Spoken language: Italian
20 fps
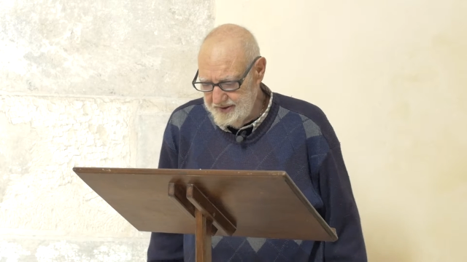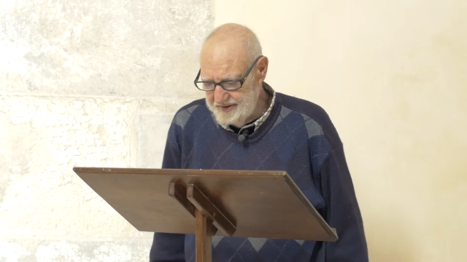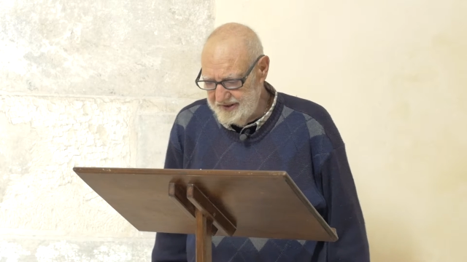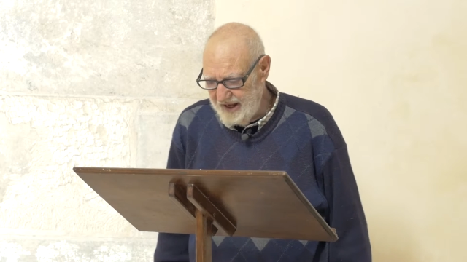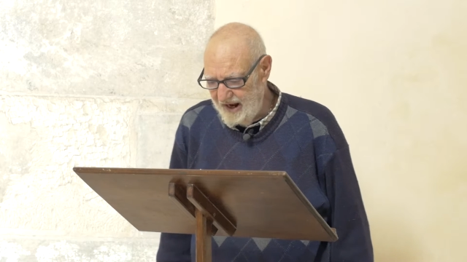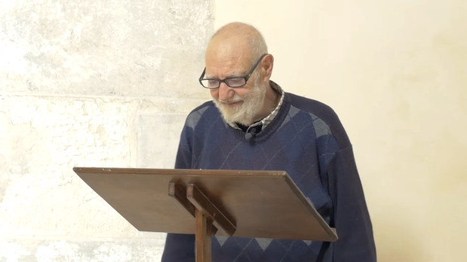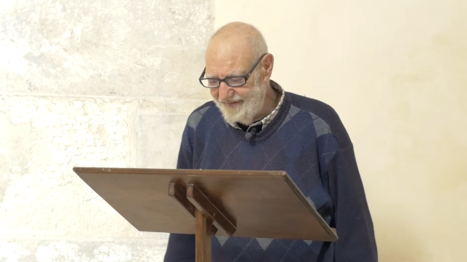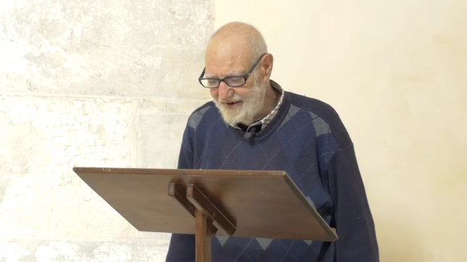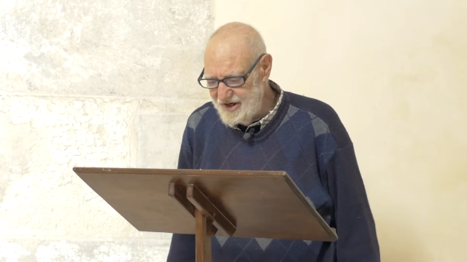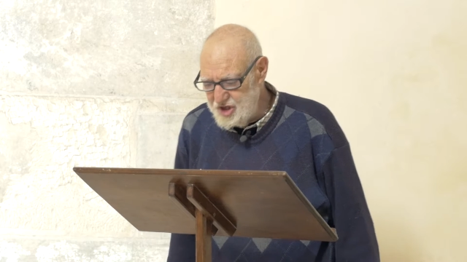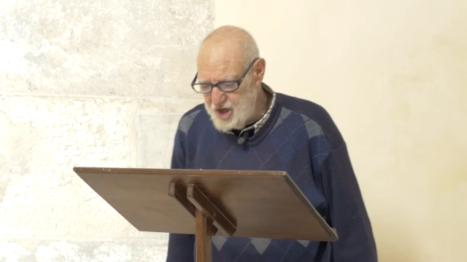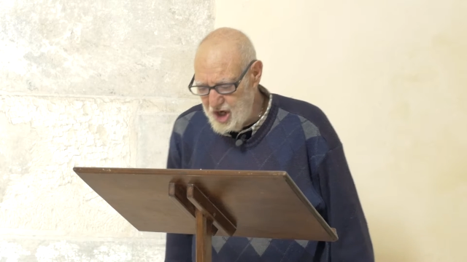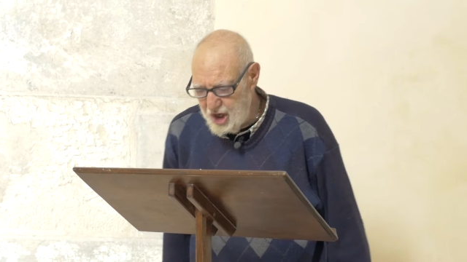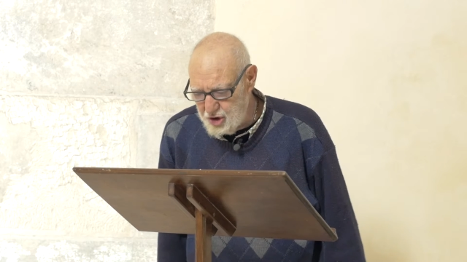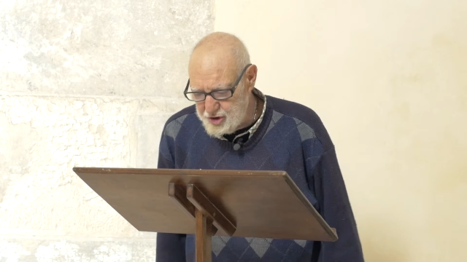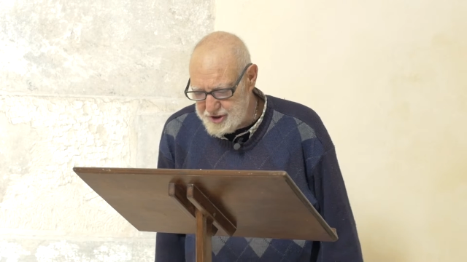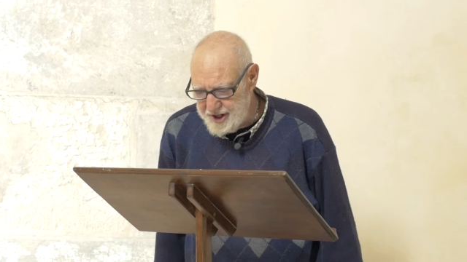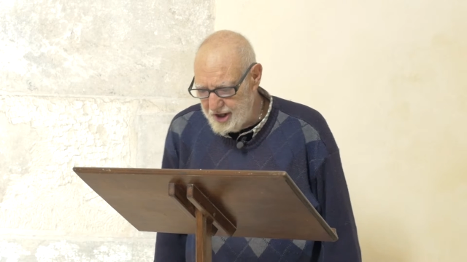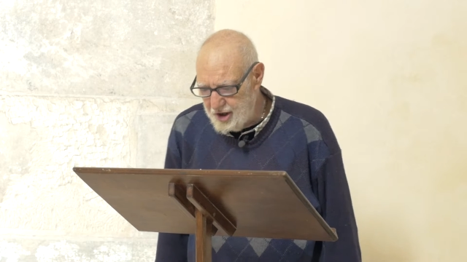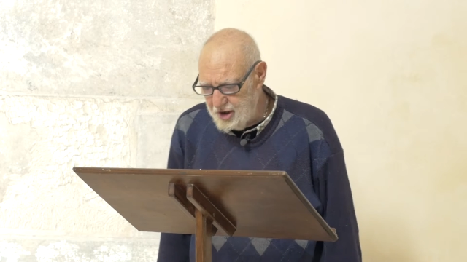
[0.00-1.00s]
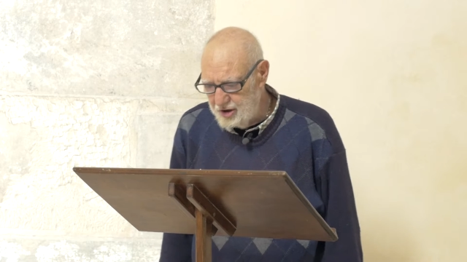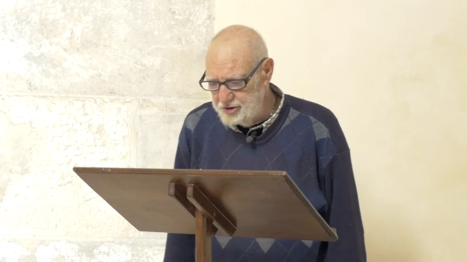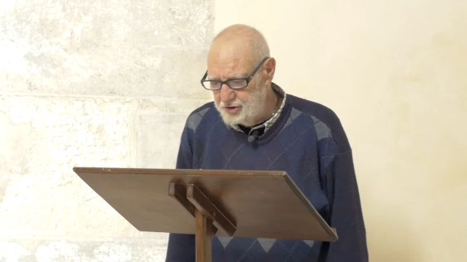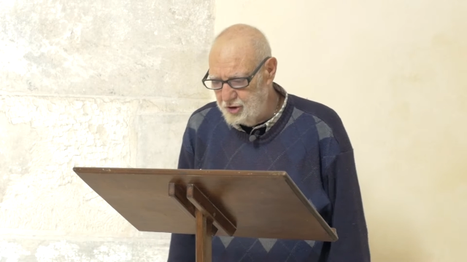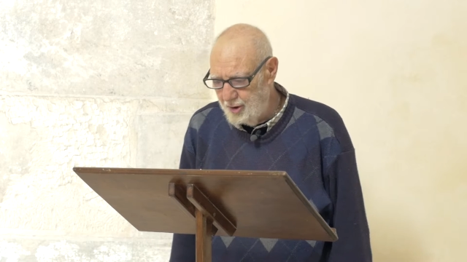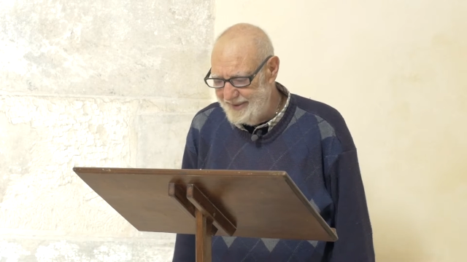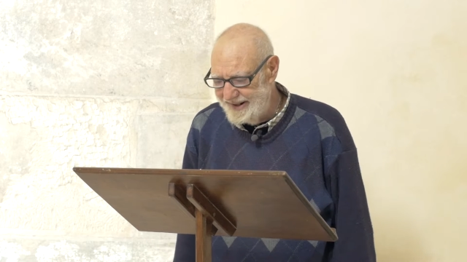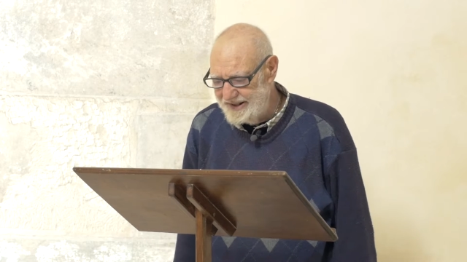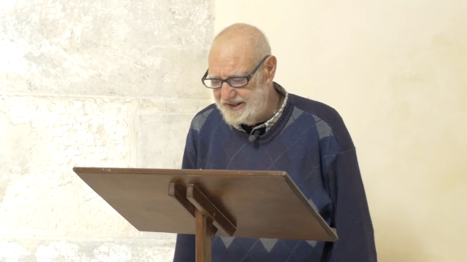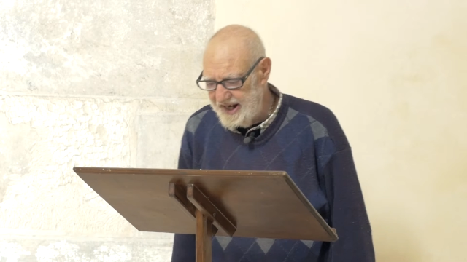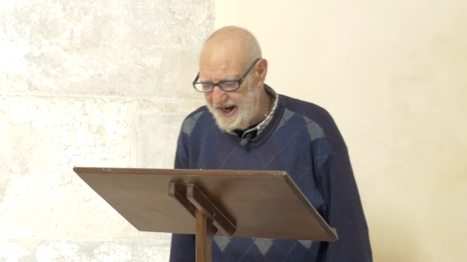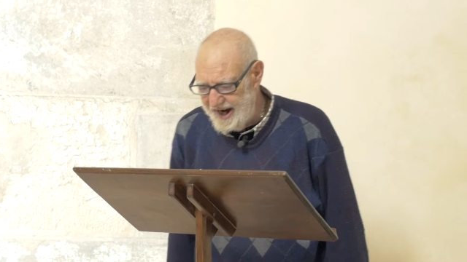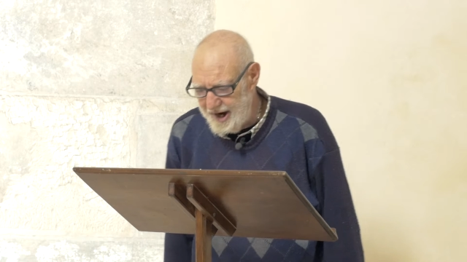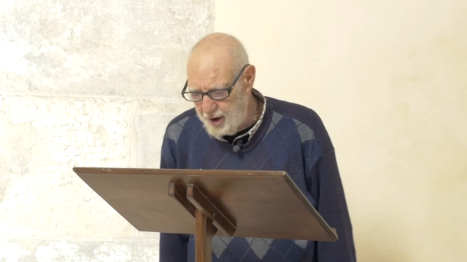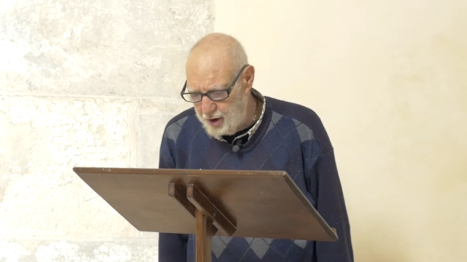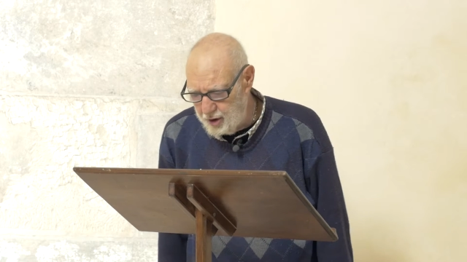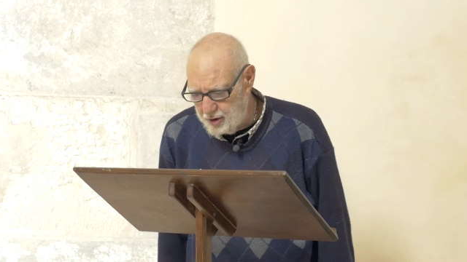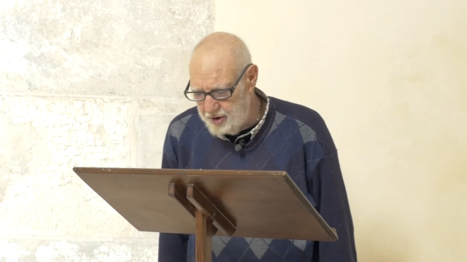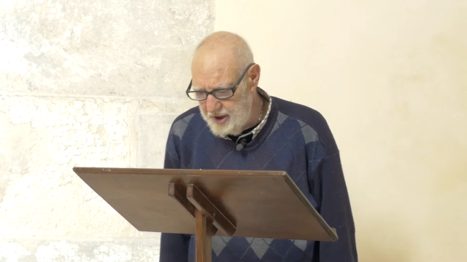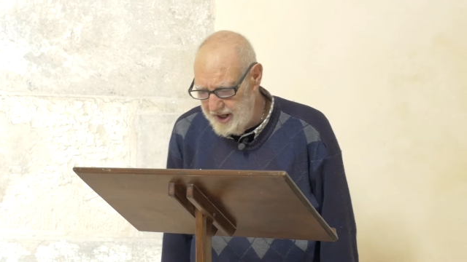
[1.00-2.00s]
Dal Vangelo secondo
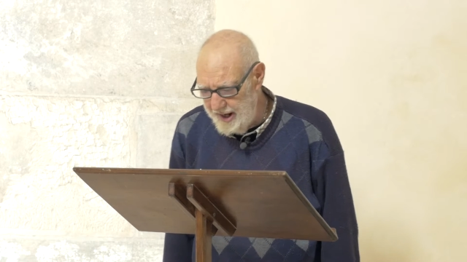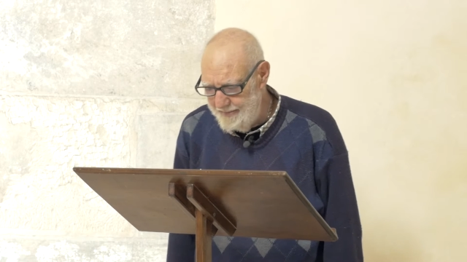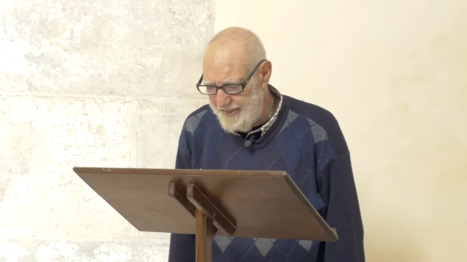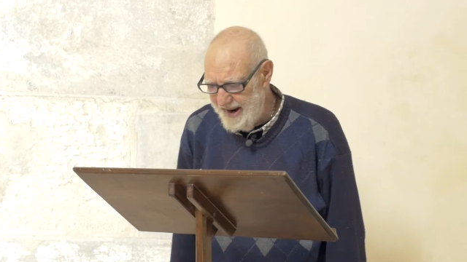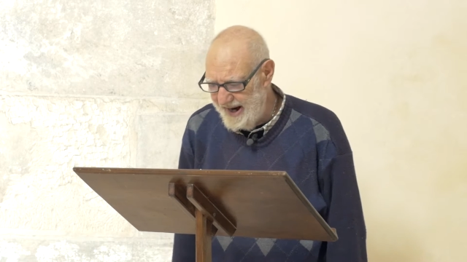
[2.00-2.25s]
Matteo le